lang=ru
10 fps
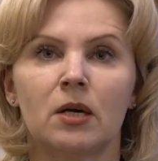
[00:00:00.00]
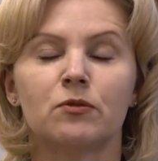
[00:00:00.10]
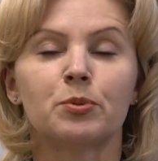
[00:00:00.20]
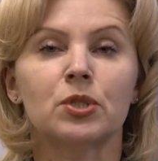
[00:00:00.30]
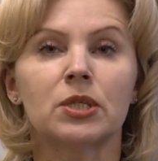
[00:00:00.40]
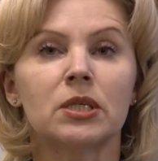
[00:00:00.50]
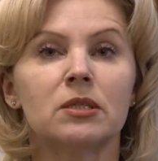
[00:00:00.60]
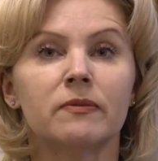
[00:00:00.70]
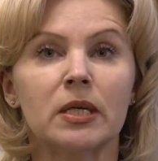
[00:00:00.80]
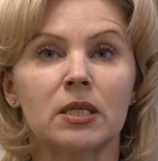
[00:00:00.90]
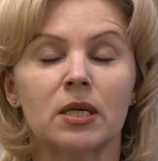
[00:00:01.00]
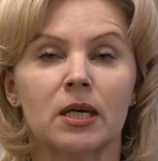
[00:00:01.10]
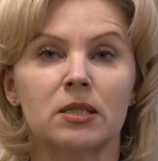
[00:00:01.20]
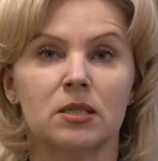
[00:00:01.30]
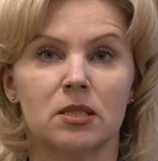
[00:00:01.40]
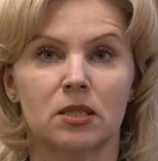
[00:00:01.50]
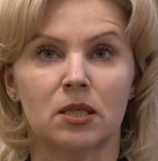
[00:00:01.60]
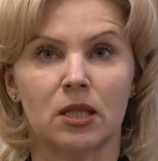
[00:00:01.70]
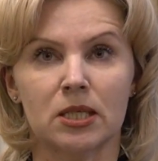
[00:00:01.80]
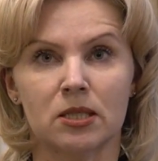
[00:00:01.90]
Выпускники 9 и 11
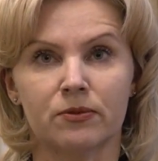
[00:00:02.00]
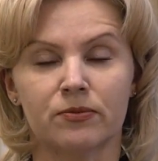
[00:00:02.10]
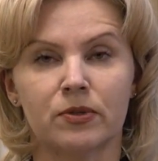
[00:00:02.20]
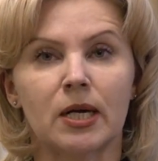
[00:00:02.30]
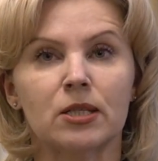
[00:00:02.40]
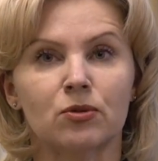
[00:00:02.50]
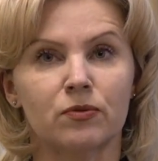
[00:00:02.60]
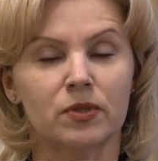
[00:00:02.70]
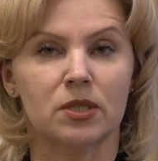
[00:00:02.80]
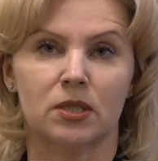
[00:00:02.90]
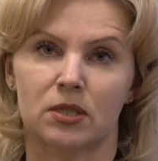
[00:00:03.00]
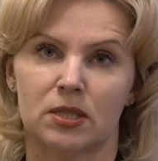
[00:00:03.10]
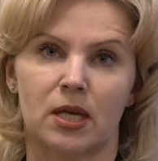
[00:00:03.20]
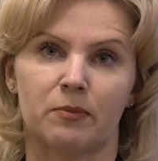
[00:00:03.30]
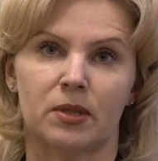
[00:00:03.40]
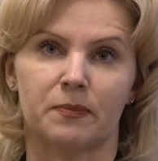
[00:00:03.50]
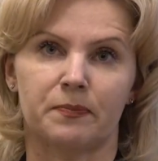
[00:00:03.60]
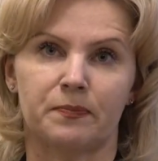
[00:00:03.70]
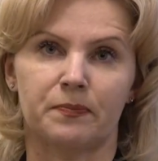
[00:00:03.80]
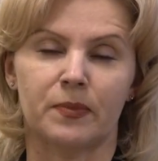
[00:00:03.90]
классов готовятся к экзаменам.
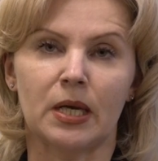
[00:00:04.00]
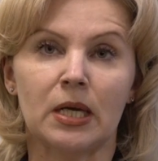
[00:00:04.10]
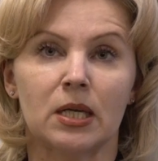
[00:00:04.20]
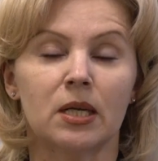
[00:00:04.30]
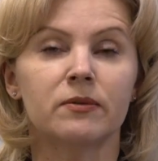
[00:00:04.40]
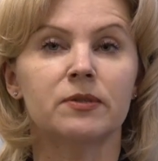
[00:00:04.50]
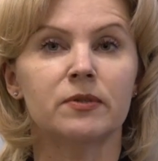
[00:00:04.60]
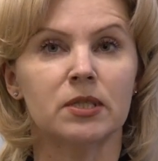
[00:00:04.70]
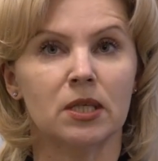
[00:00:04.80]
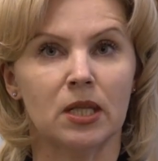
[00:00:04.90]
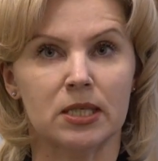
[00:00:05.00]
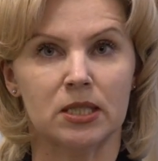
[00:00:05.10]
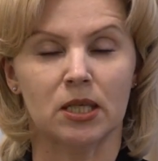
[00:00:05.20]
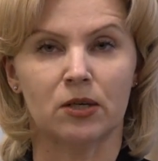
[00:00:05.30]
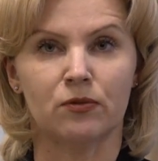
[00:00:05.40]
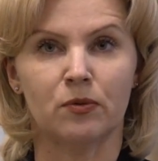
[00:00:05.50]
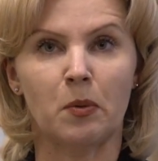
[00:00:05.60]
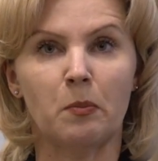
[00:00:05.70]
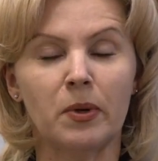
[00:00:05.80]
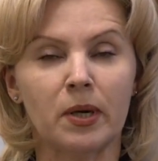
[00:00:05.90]
Для девятиклассников
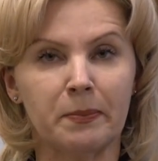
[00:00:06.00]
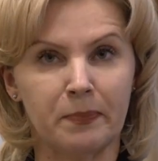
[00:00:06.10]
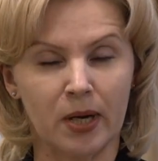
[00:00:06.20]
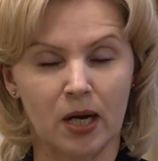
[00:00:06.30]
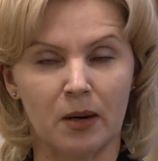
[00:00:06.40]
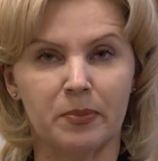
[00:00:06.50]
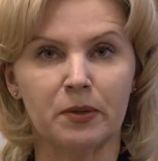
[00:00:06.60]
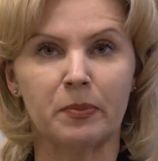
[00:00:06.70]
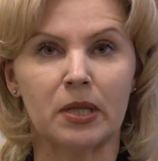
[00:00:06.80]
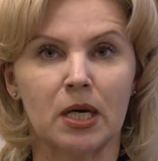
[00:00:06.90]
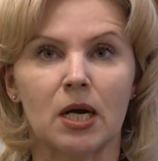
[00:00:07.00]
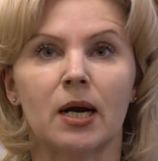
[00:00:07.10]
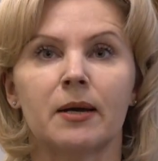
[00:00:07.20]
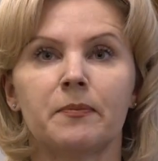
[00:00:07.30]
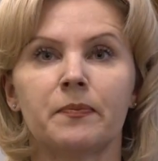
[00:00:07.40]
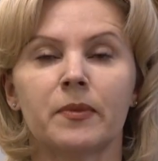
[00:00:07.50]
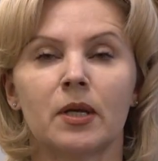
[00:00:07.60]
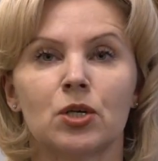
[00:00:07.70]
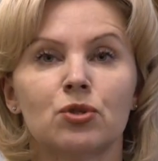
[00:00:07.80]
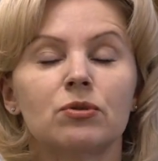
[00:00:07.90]
мы пока предполагаем,
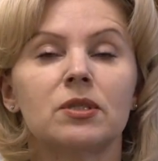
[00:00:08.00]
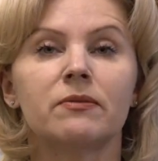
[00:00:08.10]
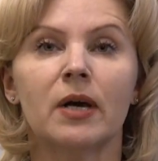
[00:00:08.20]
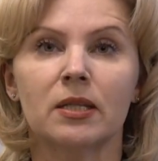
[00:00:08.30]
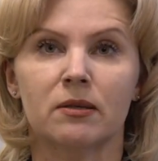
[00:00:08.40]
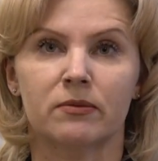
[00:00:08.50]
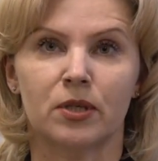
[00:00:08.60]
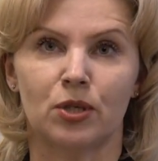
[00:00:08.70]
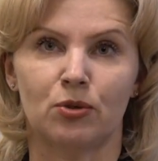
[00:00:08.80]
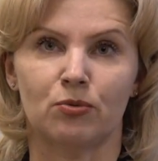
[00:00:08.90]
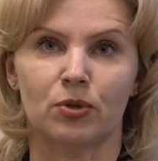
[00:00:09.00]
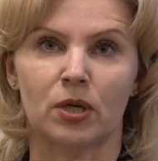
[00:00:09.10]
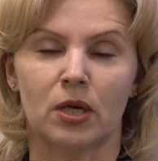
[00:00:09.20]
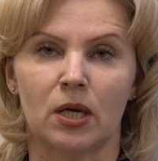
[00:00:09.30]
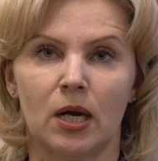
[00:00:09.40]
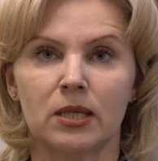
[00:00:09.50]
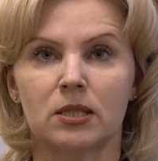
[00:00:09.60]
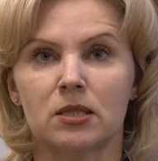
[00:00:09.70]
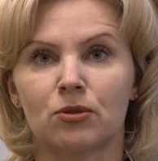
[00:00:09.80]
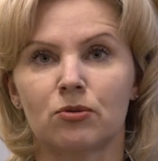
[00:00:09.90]
что 9 июня
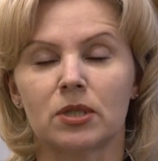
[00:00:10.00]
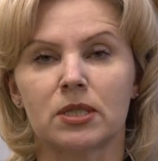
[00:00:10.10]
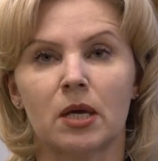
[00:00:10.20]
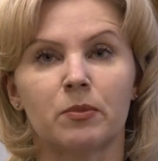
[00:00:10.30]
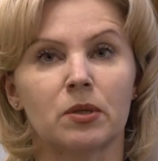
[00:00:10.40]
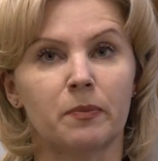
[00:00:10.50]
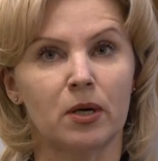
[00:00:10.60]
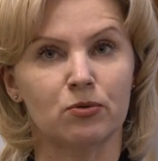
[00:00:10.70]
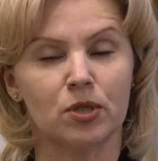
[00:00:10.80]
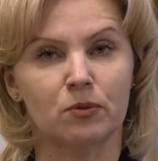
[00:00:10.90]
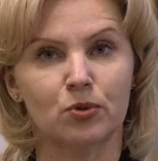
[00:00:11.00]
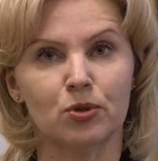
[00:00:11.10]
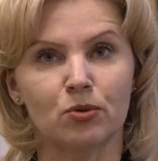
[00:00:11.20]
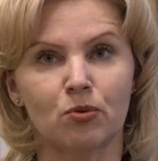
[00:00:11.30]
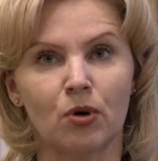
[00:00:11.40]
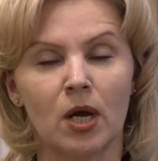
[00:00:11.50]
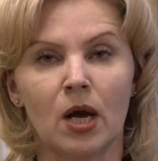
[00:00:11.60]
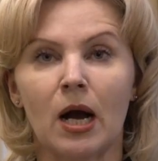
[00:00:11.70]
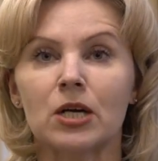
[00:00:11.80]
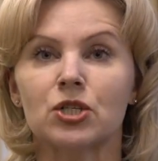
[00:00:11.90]
они сдадут экзамены по русскому языку,
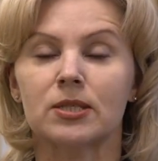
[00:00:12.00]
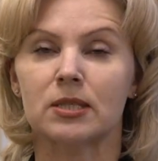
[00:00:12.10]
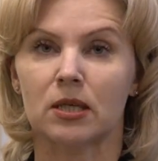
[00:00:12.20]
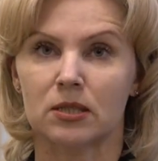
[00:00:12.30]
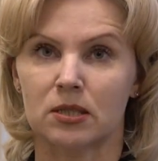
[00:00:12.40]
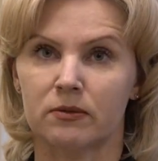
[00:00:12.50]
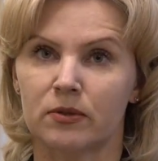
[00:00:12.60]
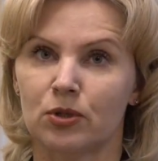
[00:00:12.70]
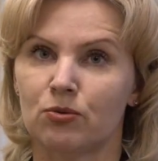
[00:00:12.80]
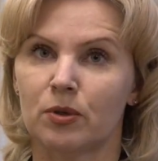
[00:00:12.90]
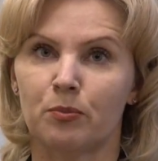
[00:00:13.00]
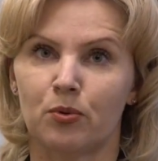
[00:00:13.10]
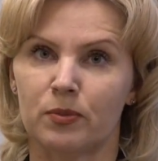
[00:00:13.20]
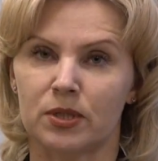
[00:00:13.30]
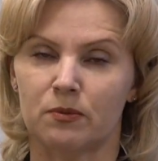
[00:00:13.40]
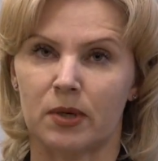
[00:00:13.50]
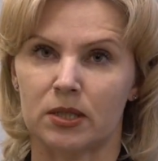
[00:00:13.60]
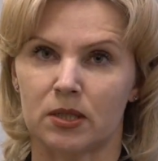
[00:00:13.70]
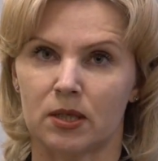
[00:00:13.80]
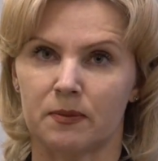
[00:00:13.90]
а 16 июня по
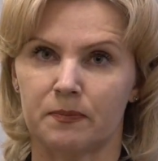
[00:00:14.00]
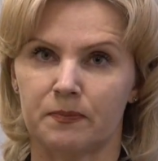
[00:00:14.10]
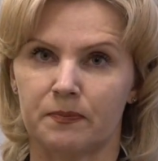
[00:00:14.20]
математике.